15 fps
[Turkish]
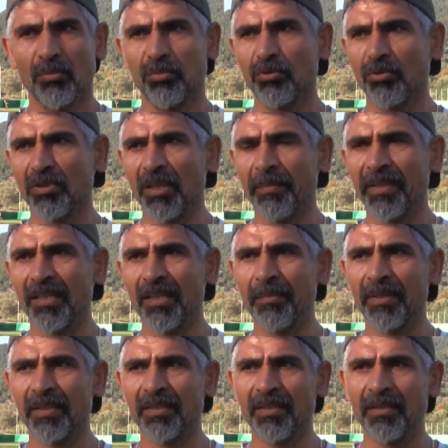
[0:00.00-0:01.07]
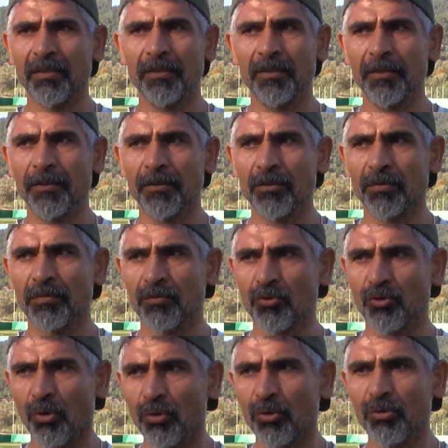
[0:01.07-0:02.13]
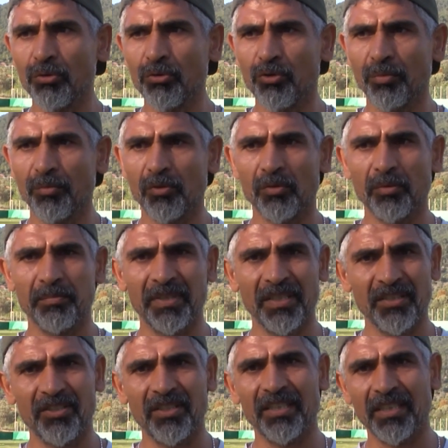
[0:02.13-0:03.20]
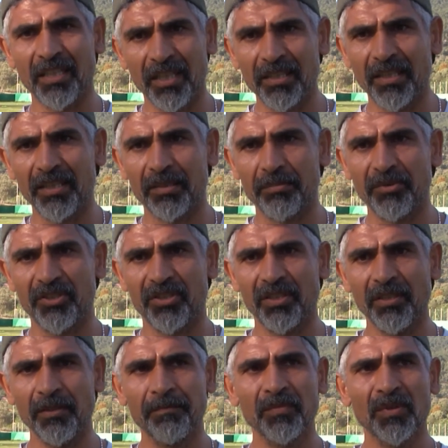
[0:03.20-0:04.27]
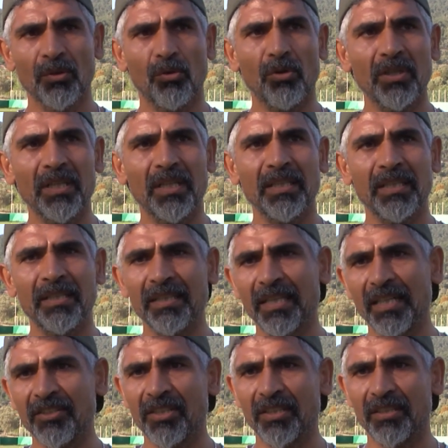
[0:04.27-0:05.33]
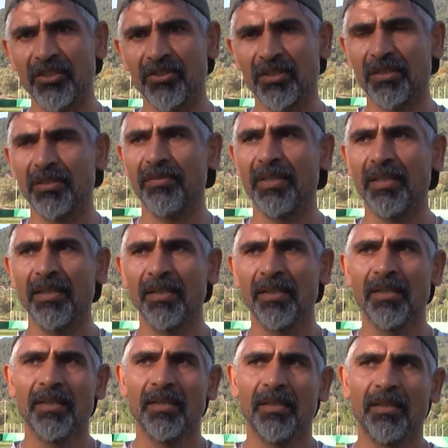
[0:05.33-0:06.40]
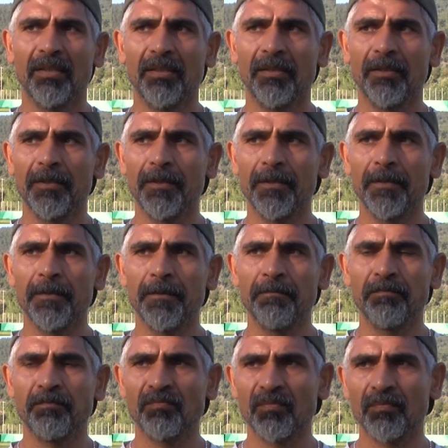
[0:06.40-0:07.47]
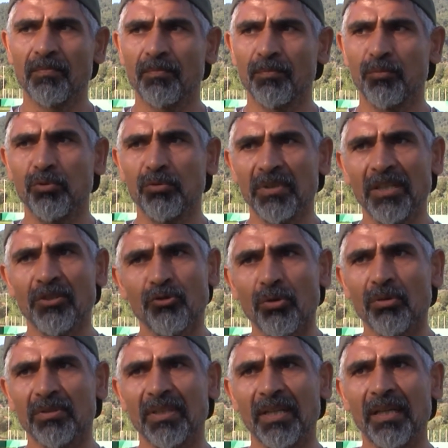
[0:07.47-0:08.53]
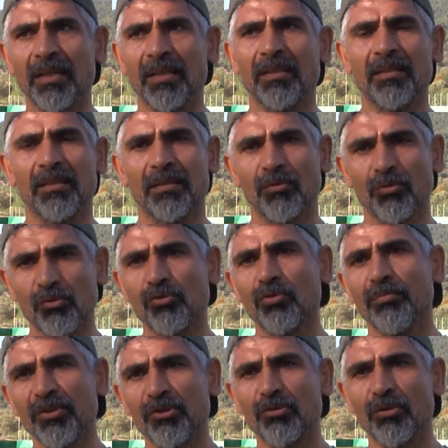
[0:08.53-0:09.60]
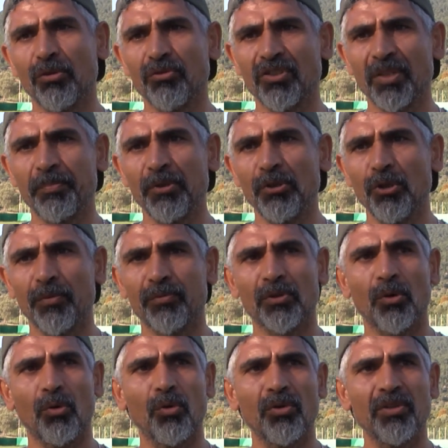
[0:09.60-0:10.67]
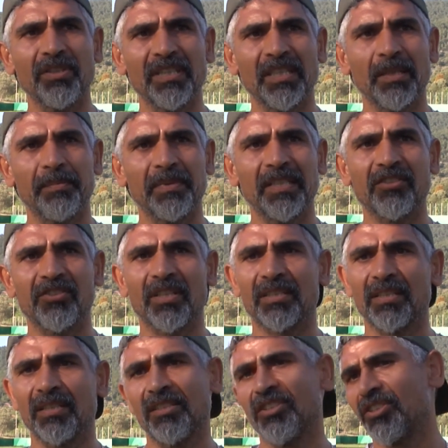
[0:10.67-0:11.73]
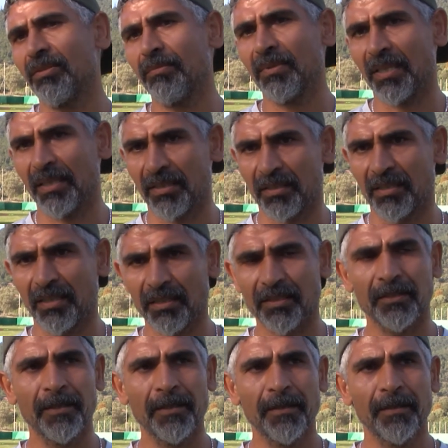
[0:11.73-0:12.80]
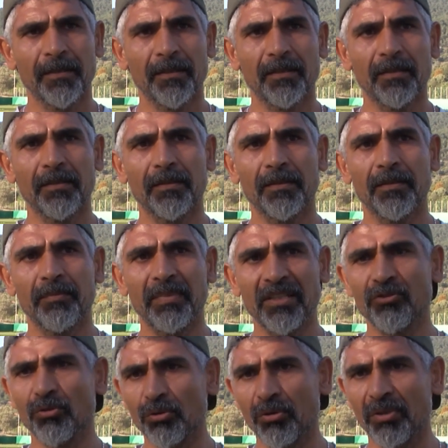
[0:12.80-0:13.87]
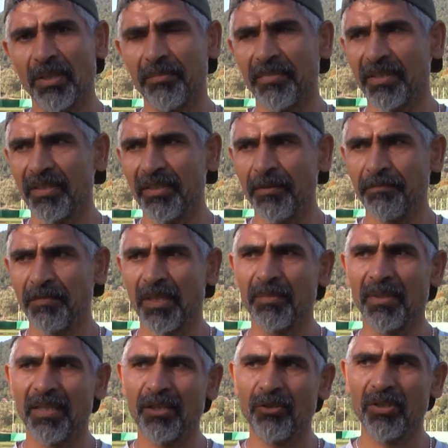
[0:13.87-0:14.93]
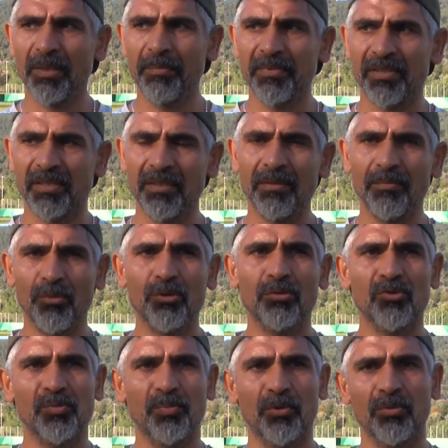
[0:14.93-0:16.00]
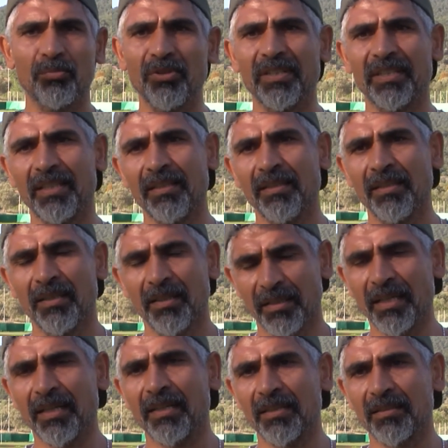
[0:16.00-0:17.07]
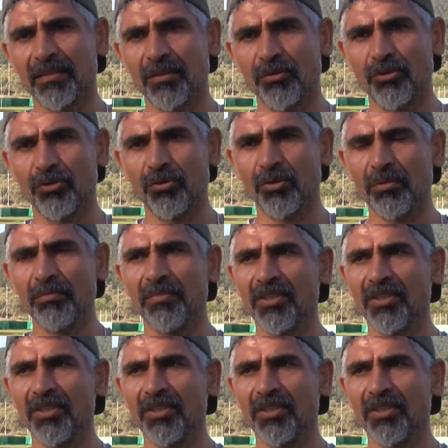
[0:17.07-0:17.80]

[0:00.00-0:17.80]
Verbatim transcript: Bununla beraber de e, çok oyuncumuz birinci ligi hayal etmişti. O hayallerini gerçekleştirdi ve e, bundan çok daha uzun bir süre önce playoff'ta oynayabileceklerini şimdi anladılar. Ee, bence o da önemliydi. Ama en önemlisi Bodrum Spor'un bu lige renk kattığını düşünüyorum.